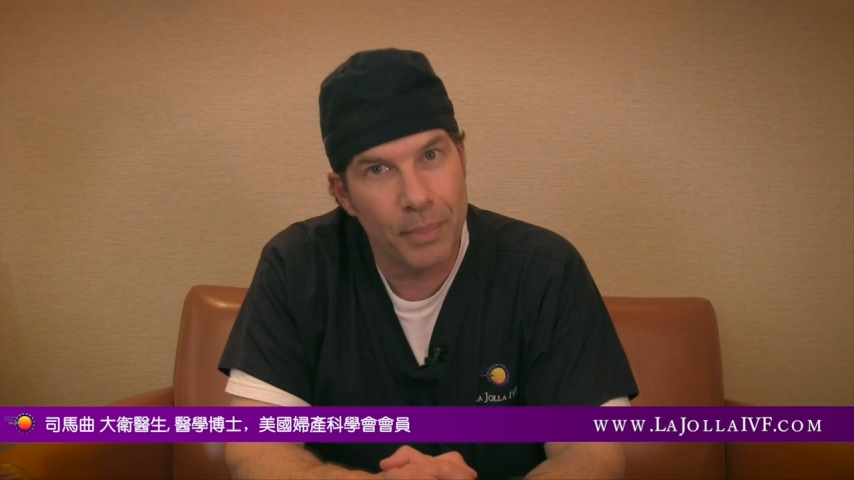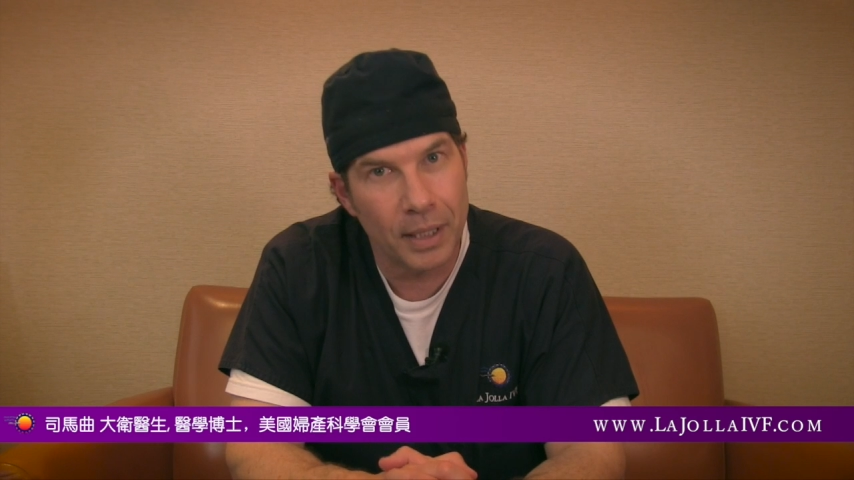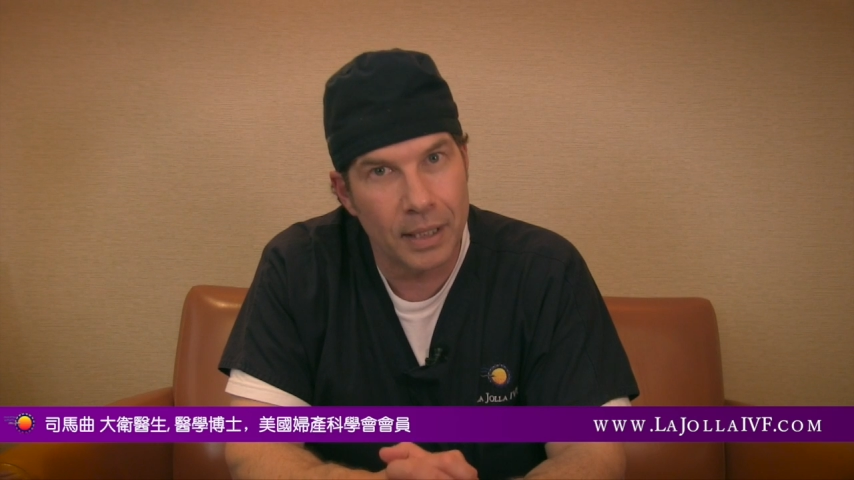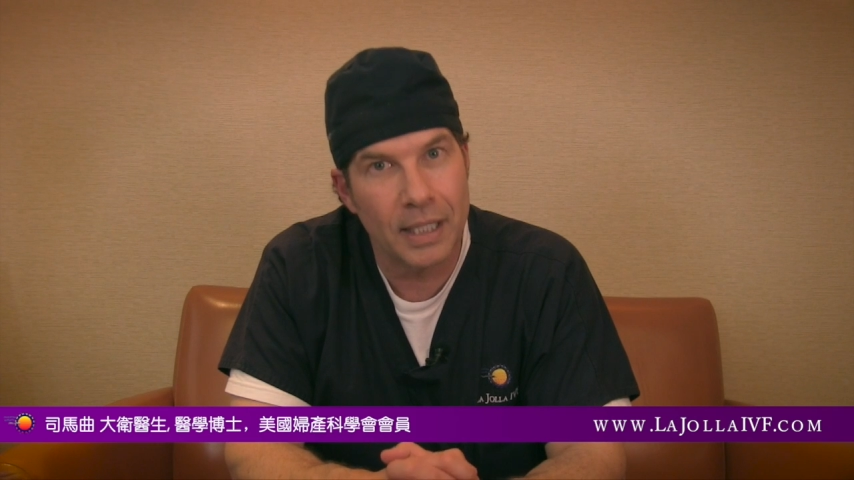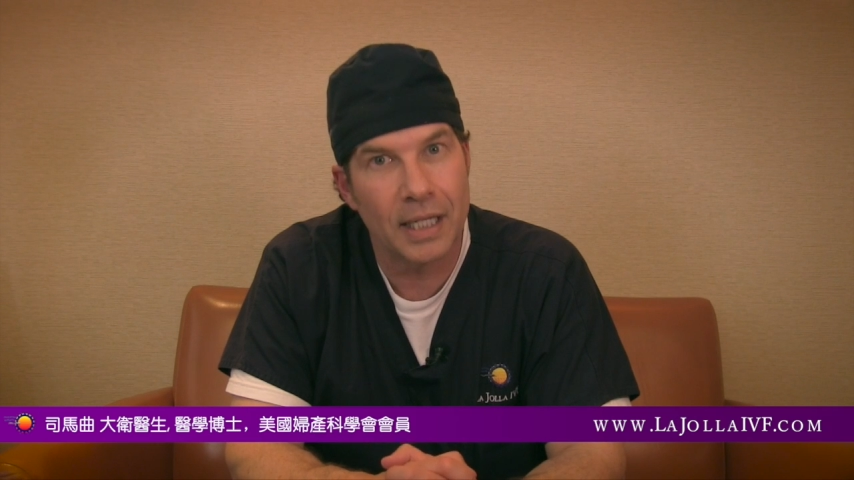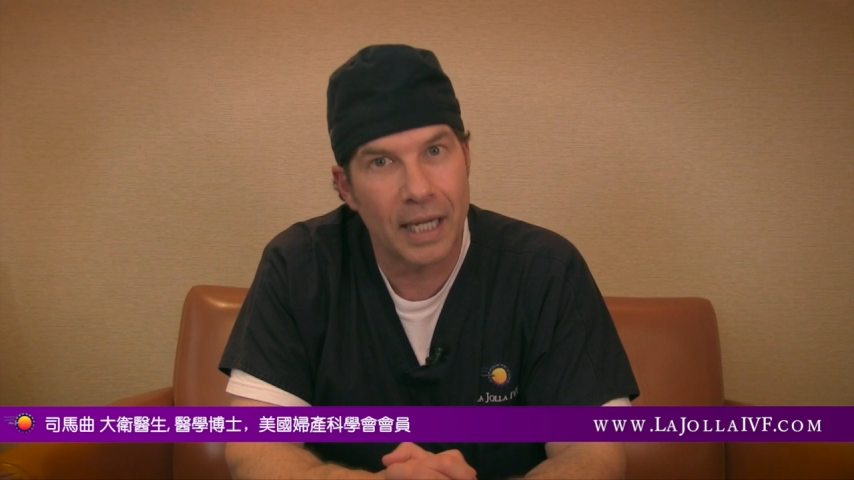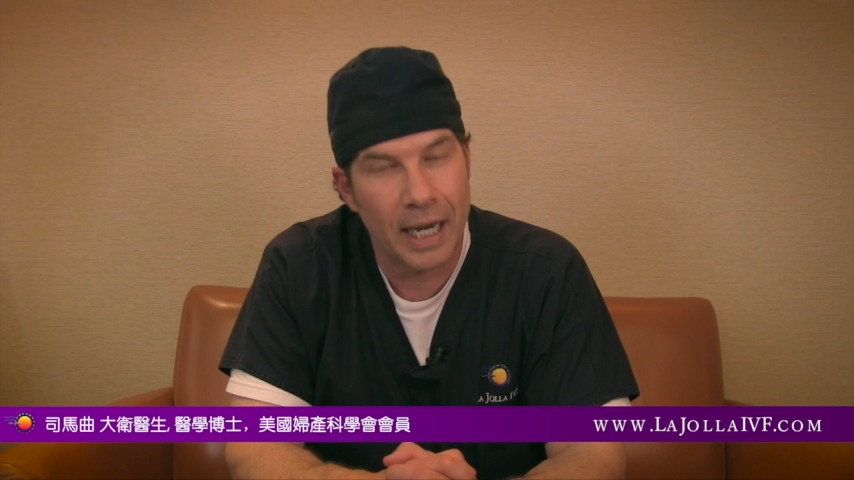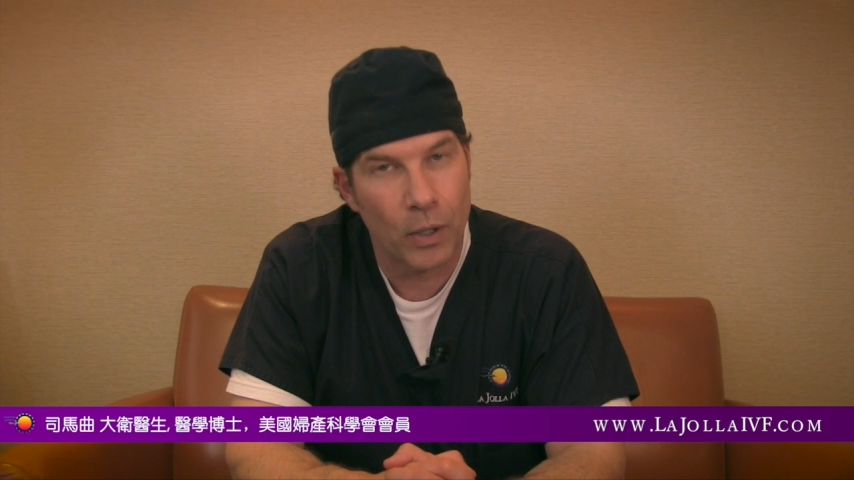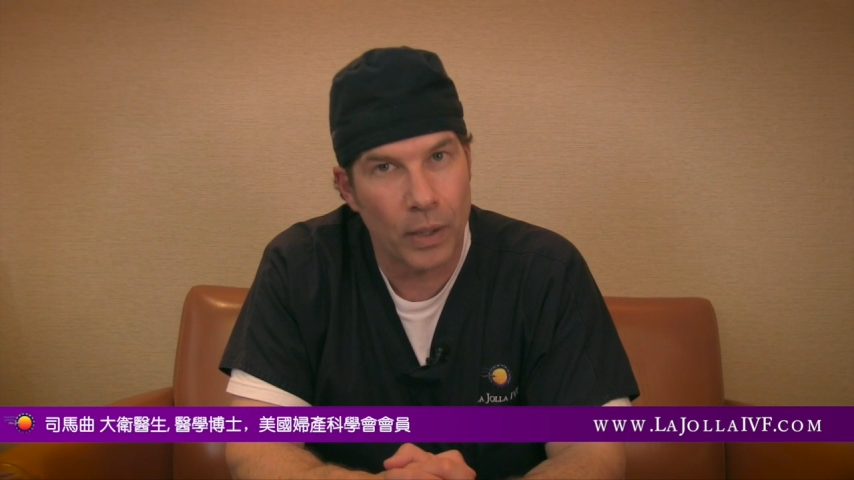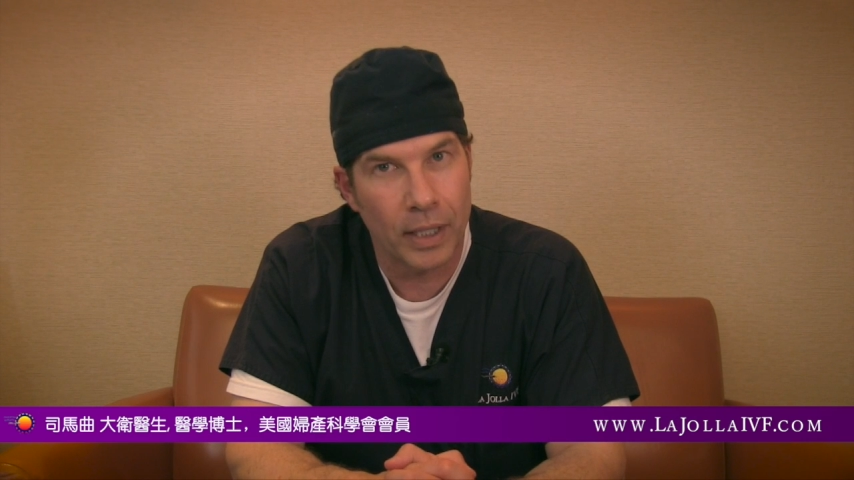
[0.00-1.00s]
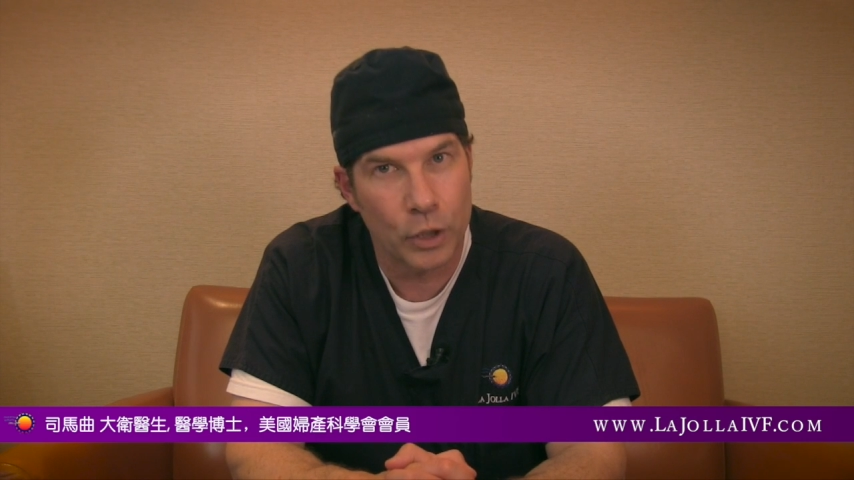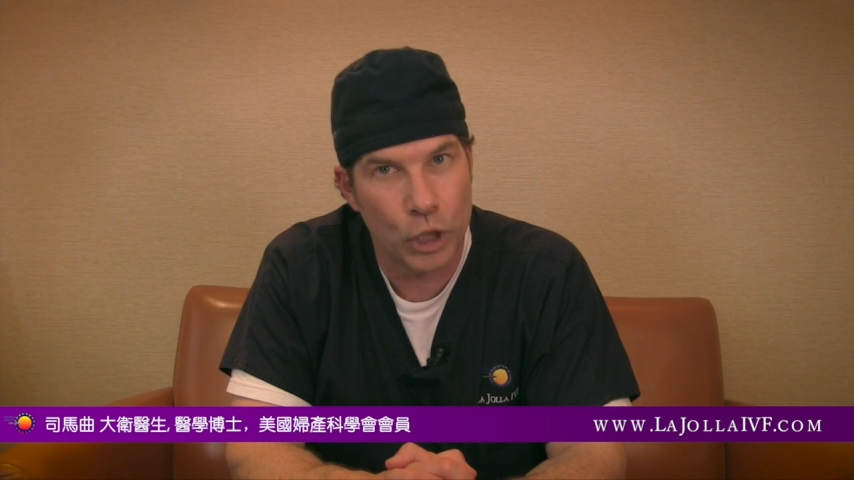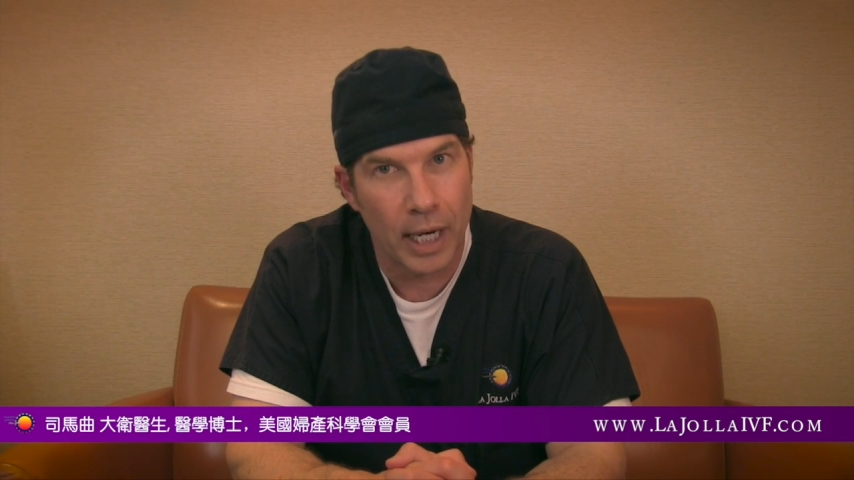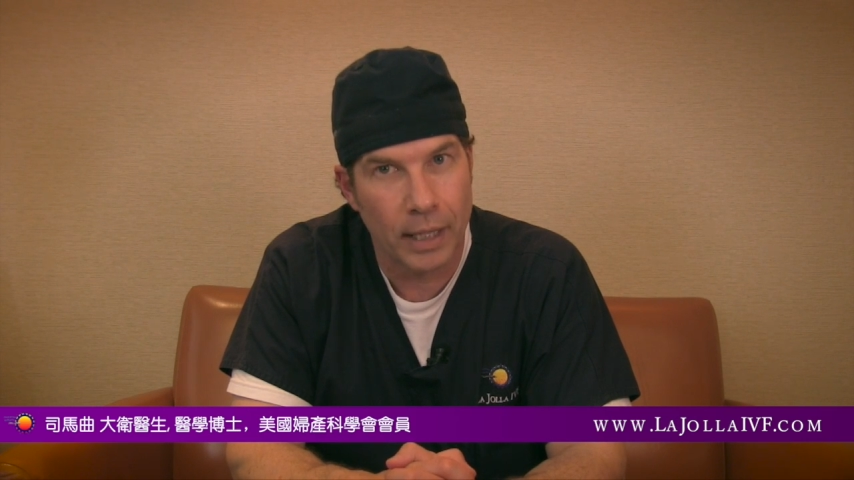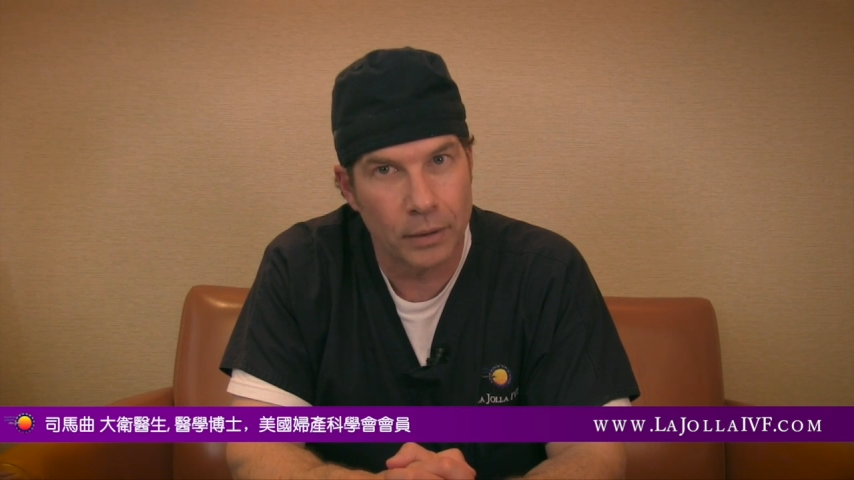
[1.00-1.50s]
但是无法自己
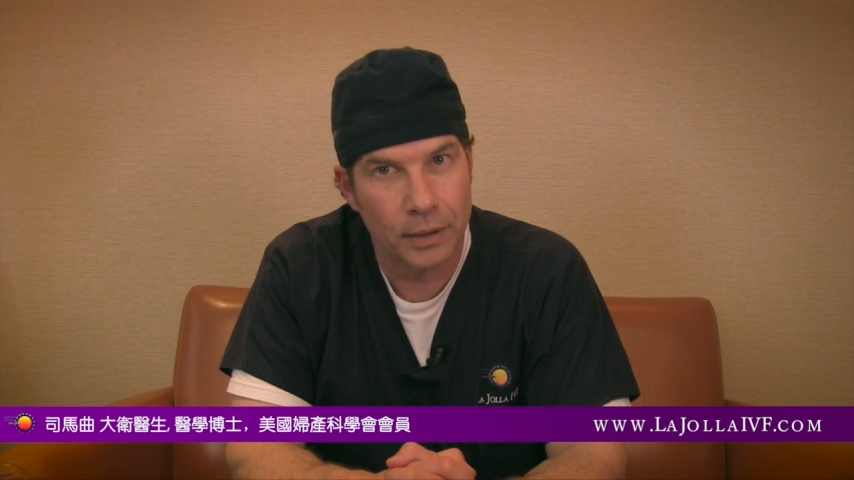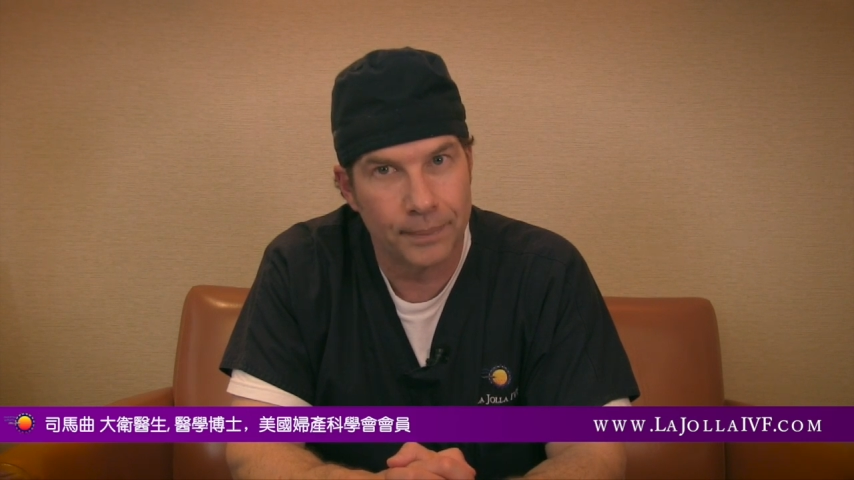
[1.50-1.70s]
怀孕。